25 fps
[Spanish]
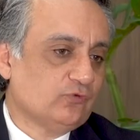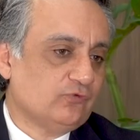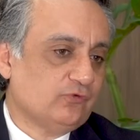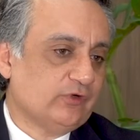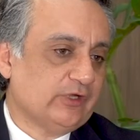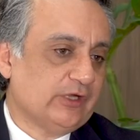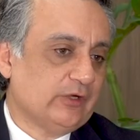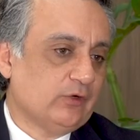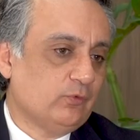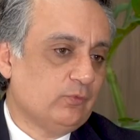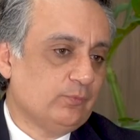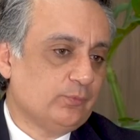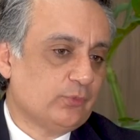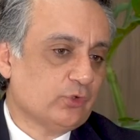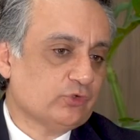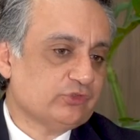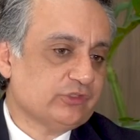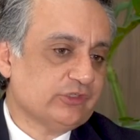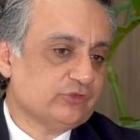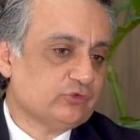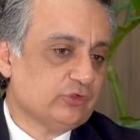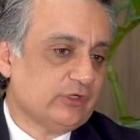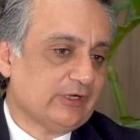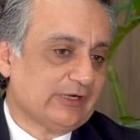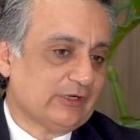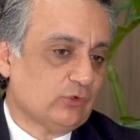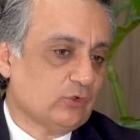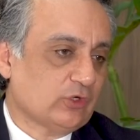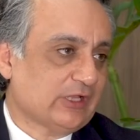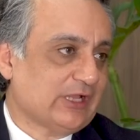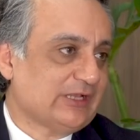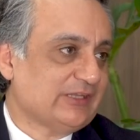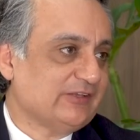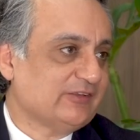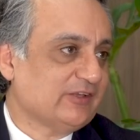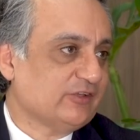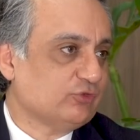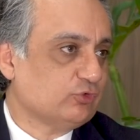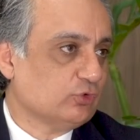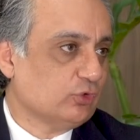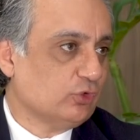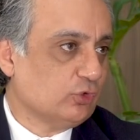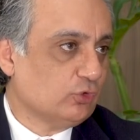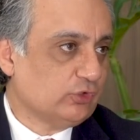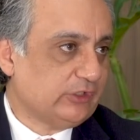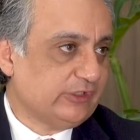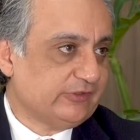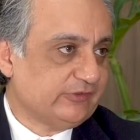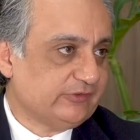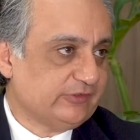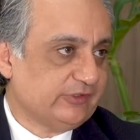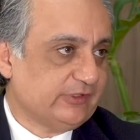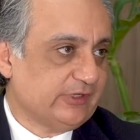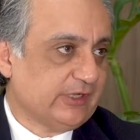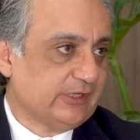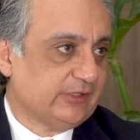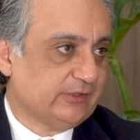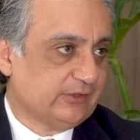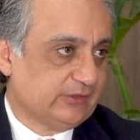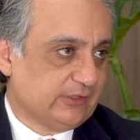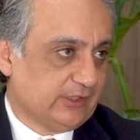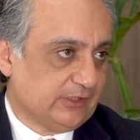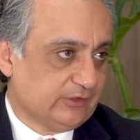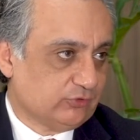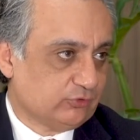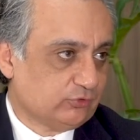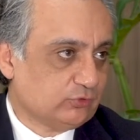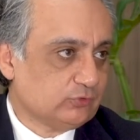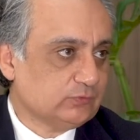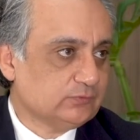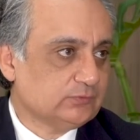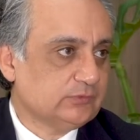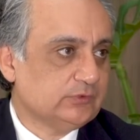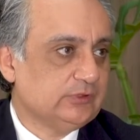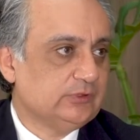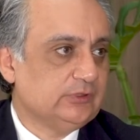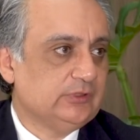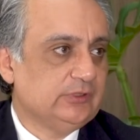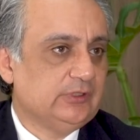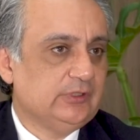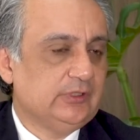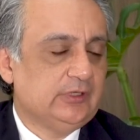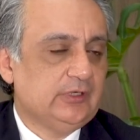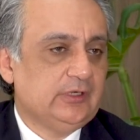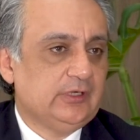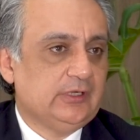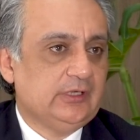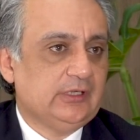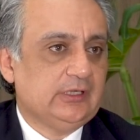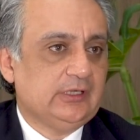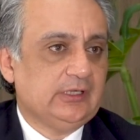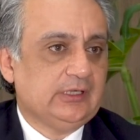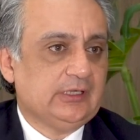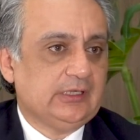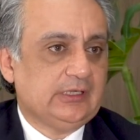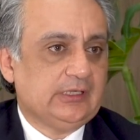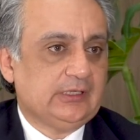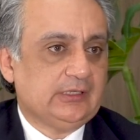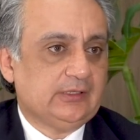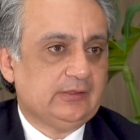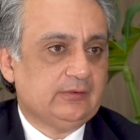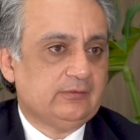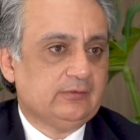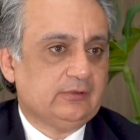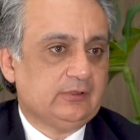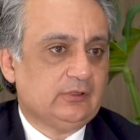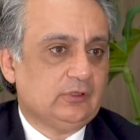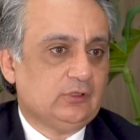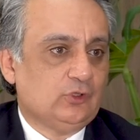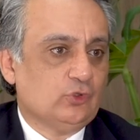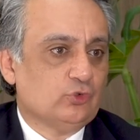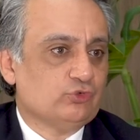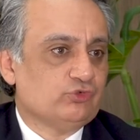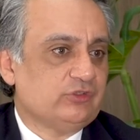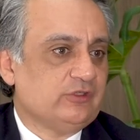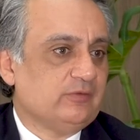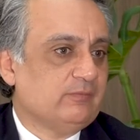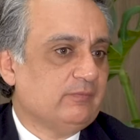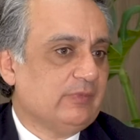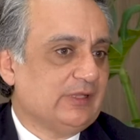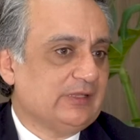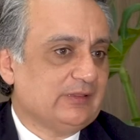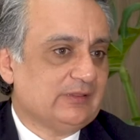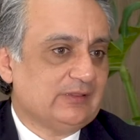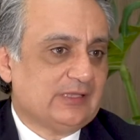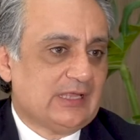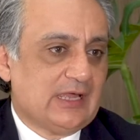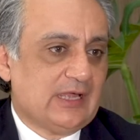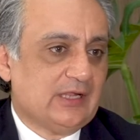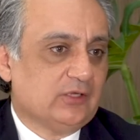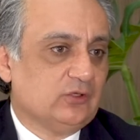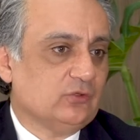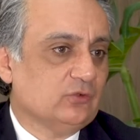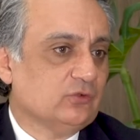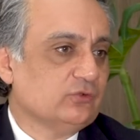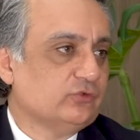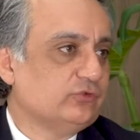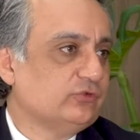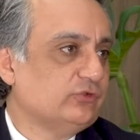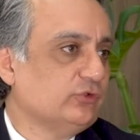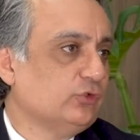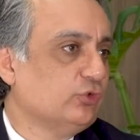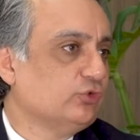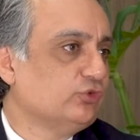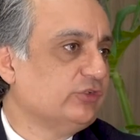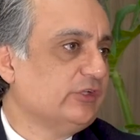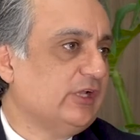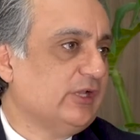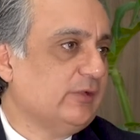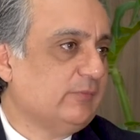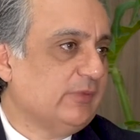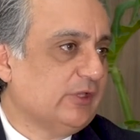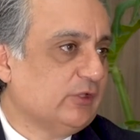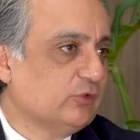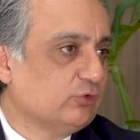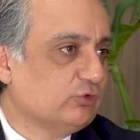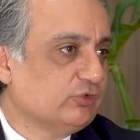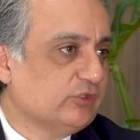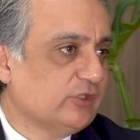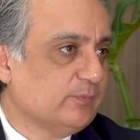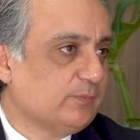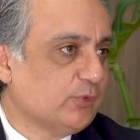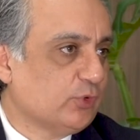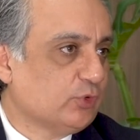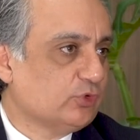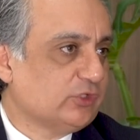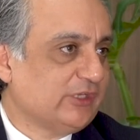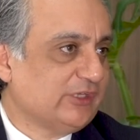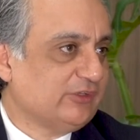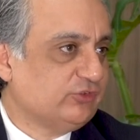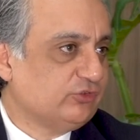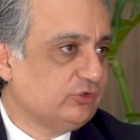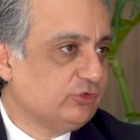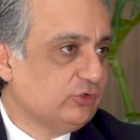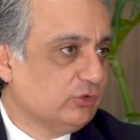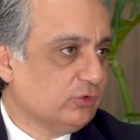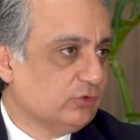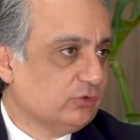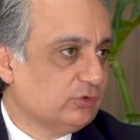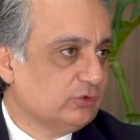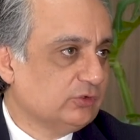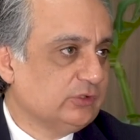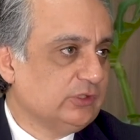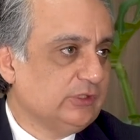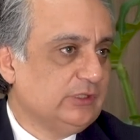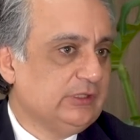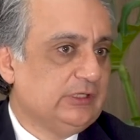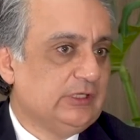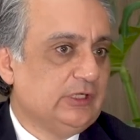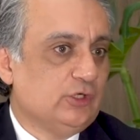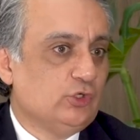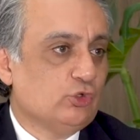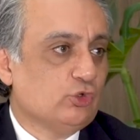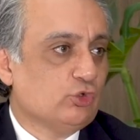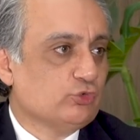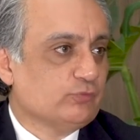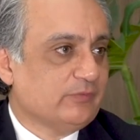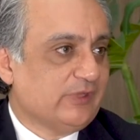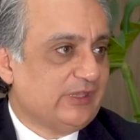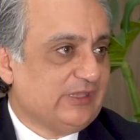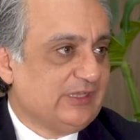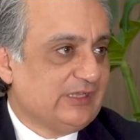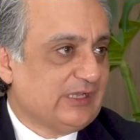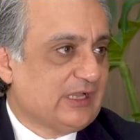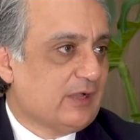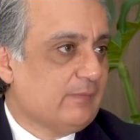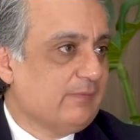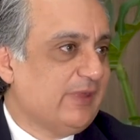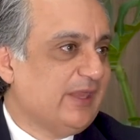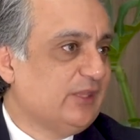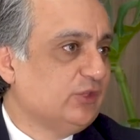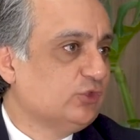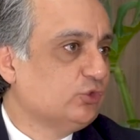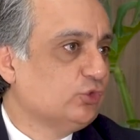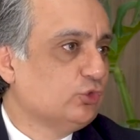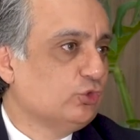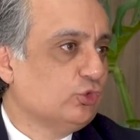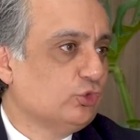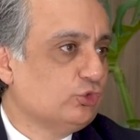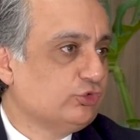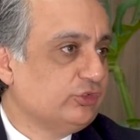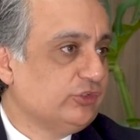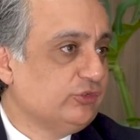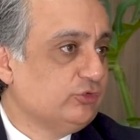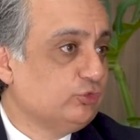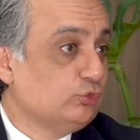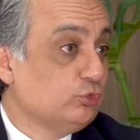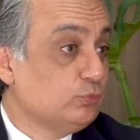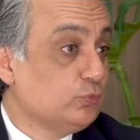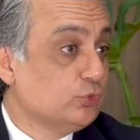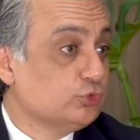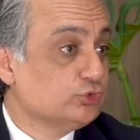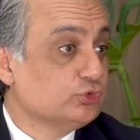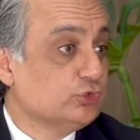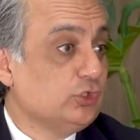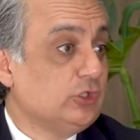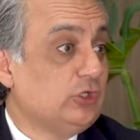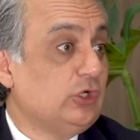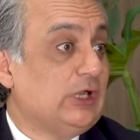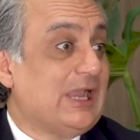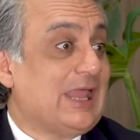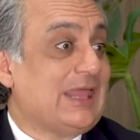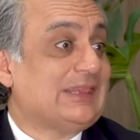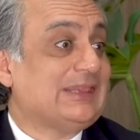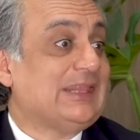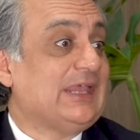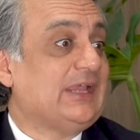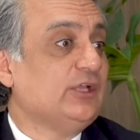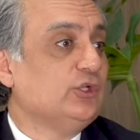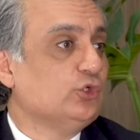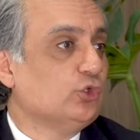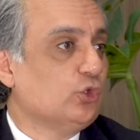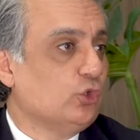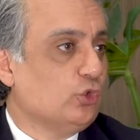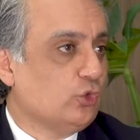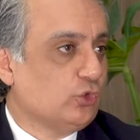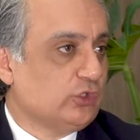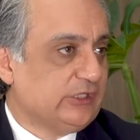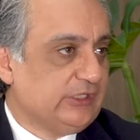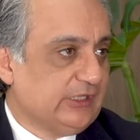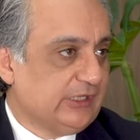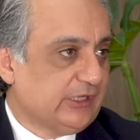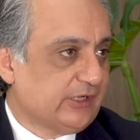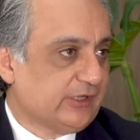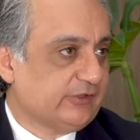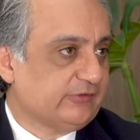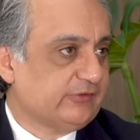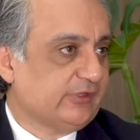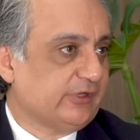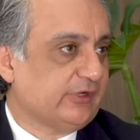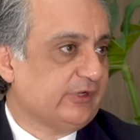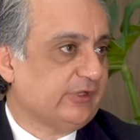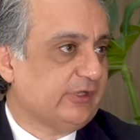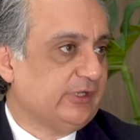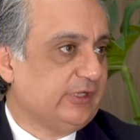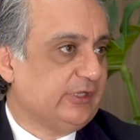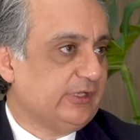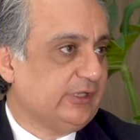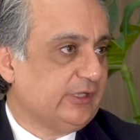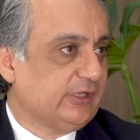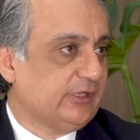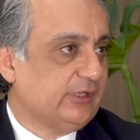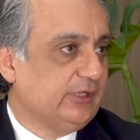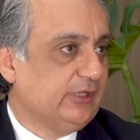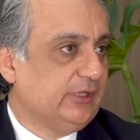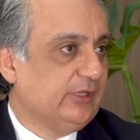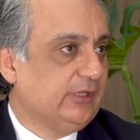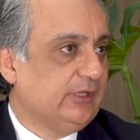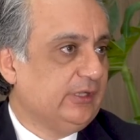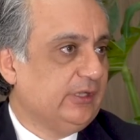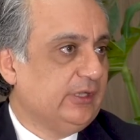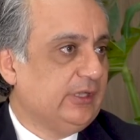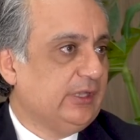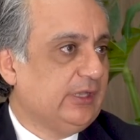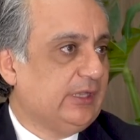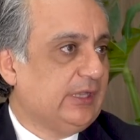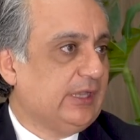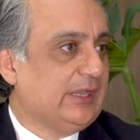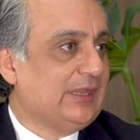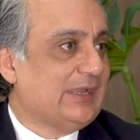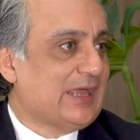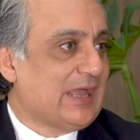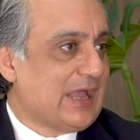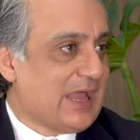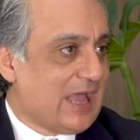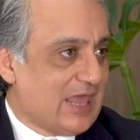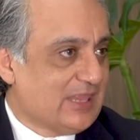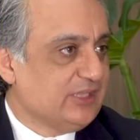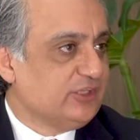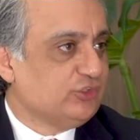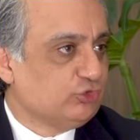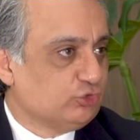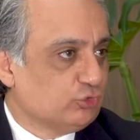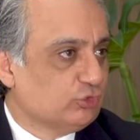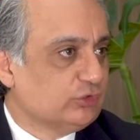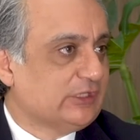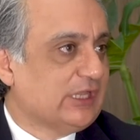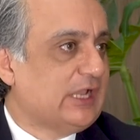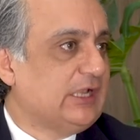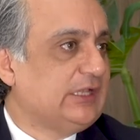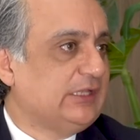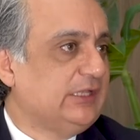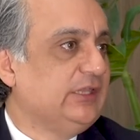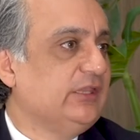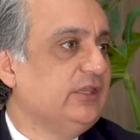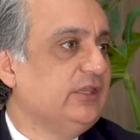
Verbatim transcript: fue un proceso de reorganización logística intenso. Eh, los inventarios, los elementos de protección, los medicamentos, los insumos, la tecnología que se requería era adicional y